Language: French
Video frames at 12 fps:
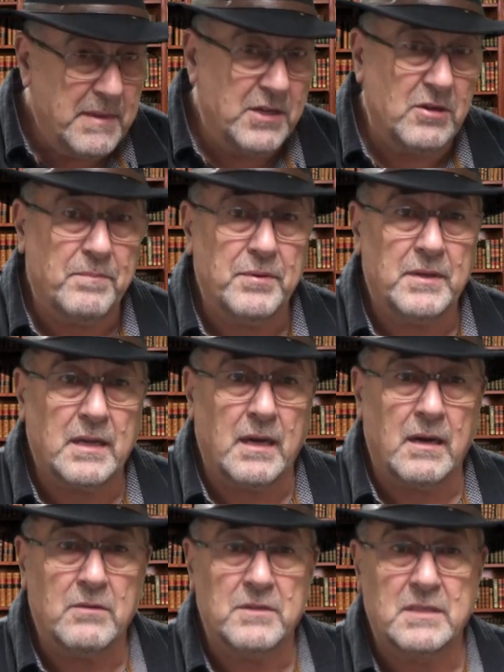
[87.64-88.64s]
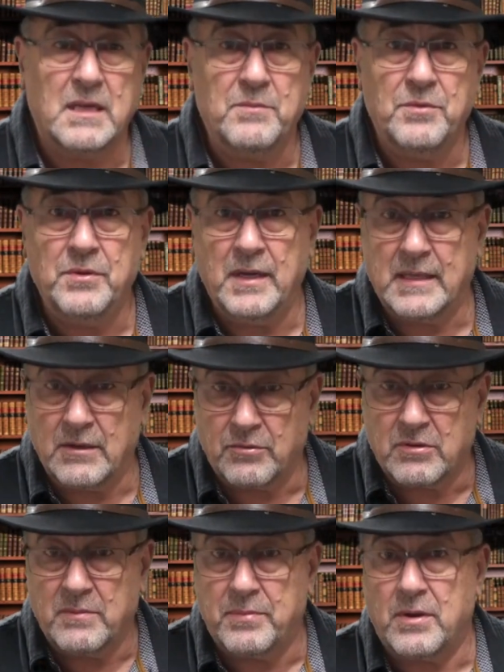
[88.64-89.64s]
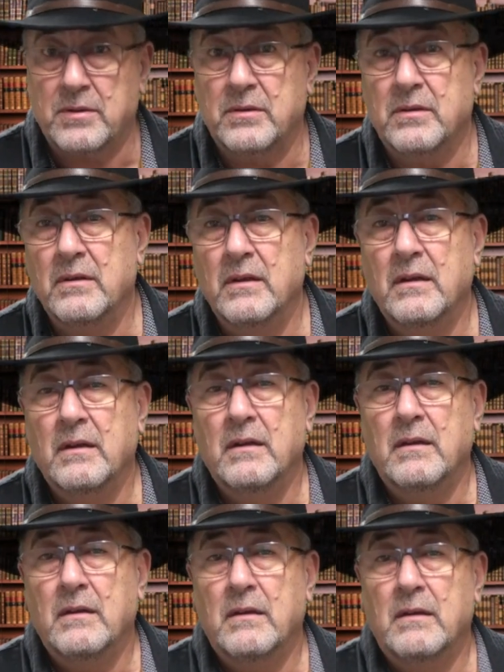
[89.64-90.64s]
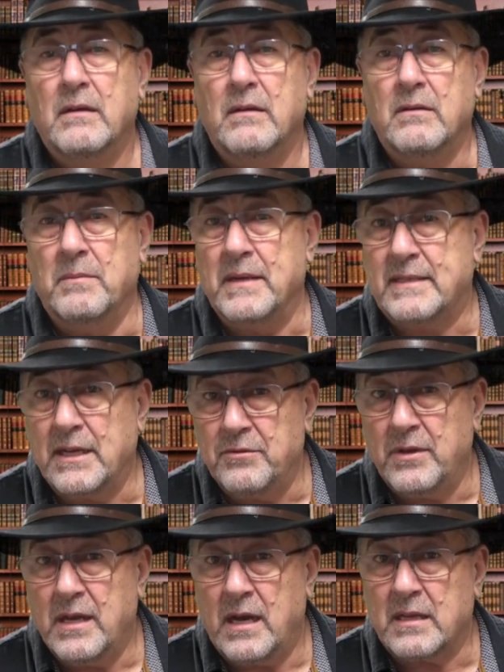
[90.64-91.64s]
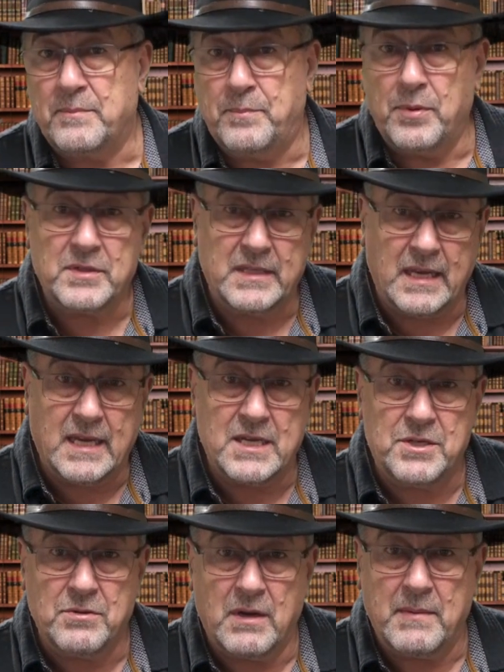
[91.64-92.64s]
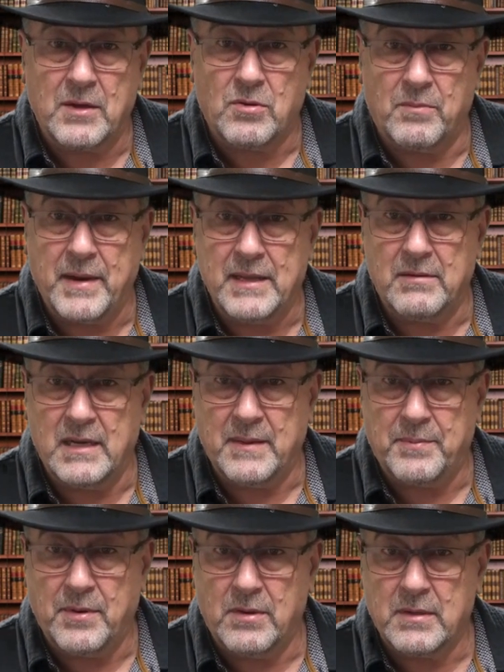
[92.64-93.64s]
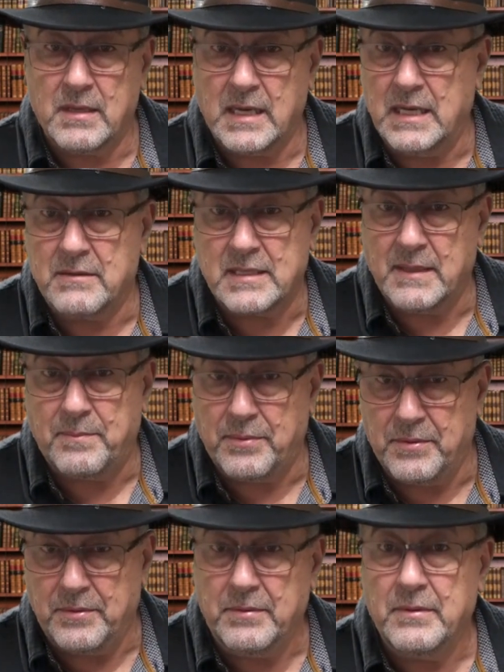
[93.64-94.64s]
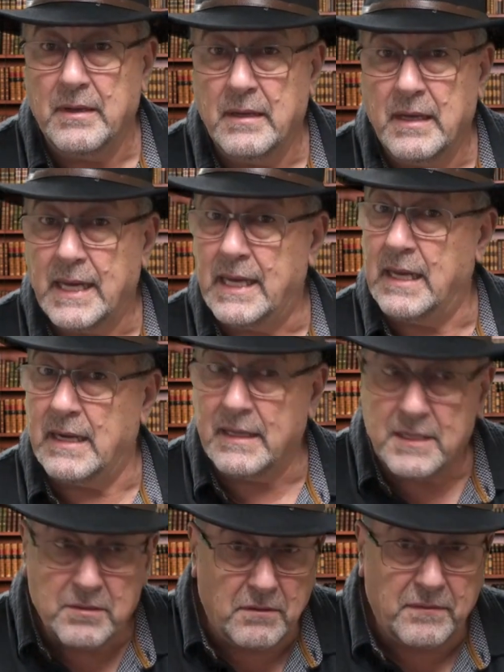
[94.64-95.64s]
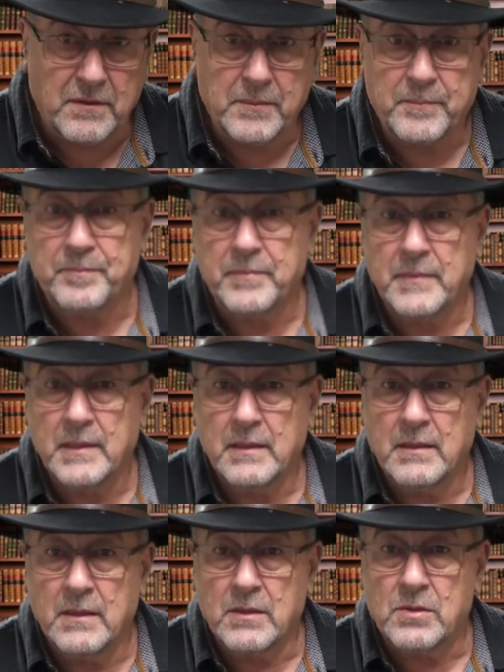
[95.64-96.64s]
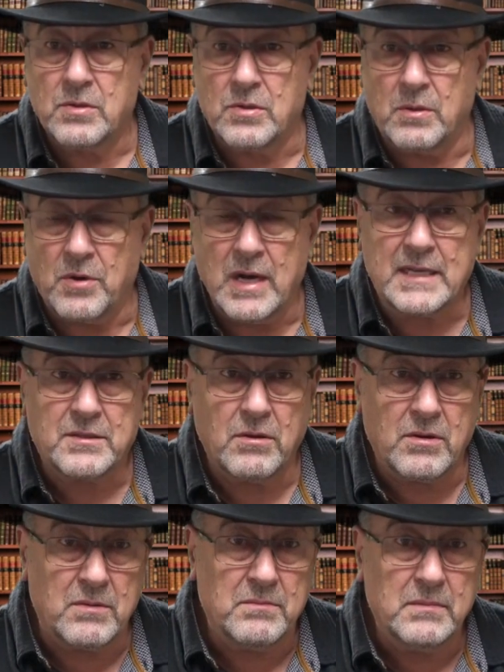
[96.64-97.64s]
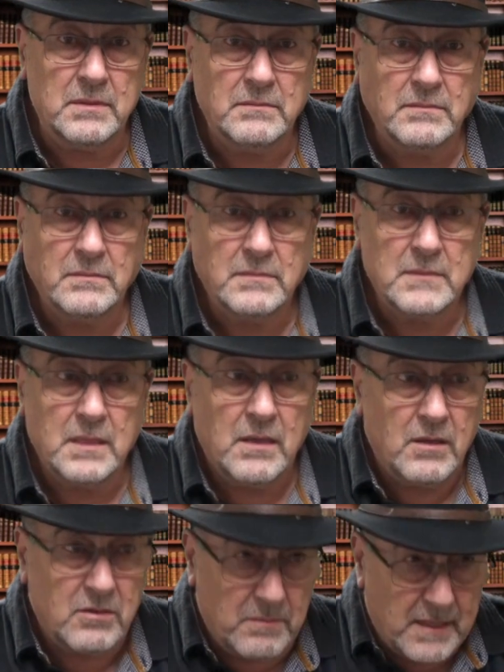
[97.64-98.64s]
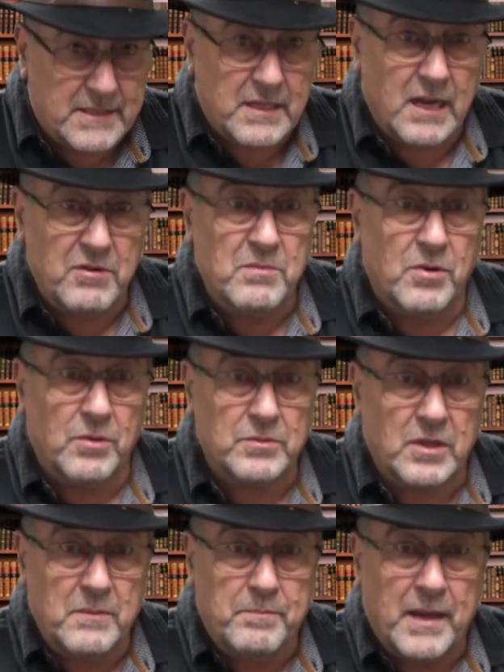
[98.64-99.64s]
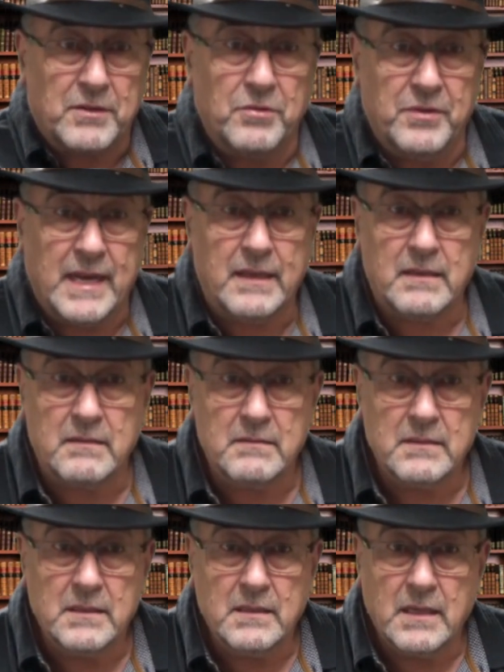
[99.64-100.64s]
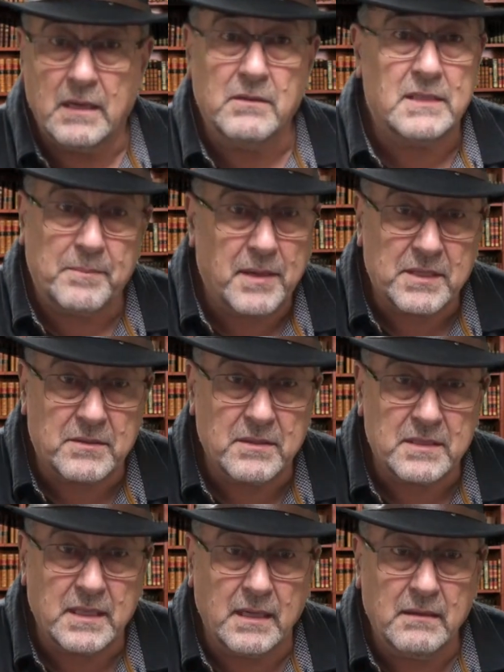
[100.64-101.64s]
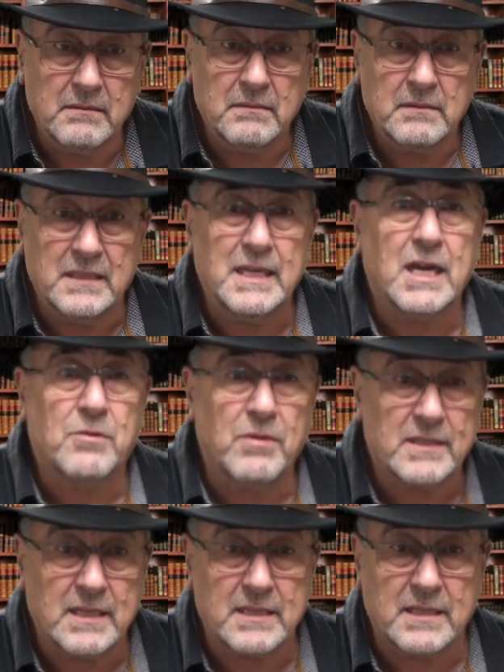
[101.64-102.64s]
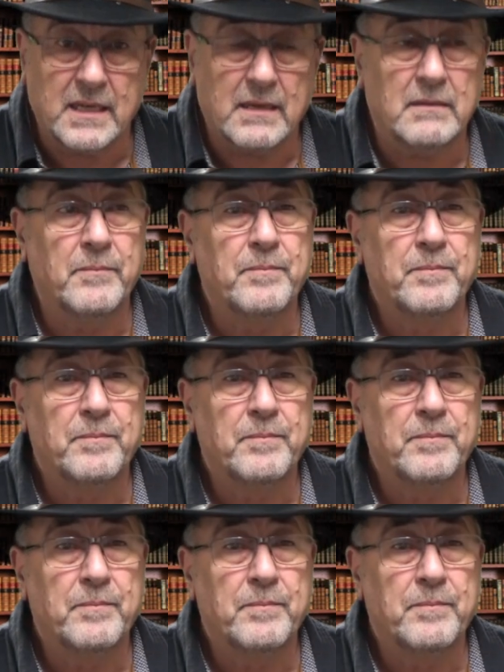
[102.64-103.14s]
minutes plus tard, le SAMU est à notre porte. Le médecin de garde pose des questions à ma compagne de l'époque qui ne sait plus qu'elle a des enfants. Comment elle se l'homme Le médecin lui montre une paire de lunettes. Elle ne sait pas ce que c'est, ni à quoi ça sert.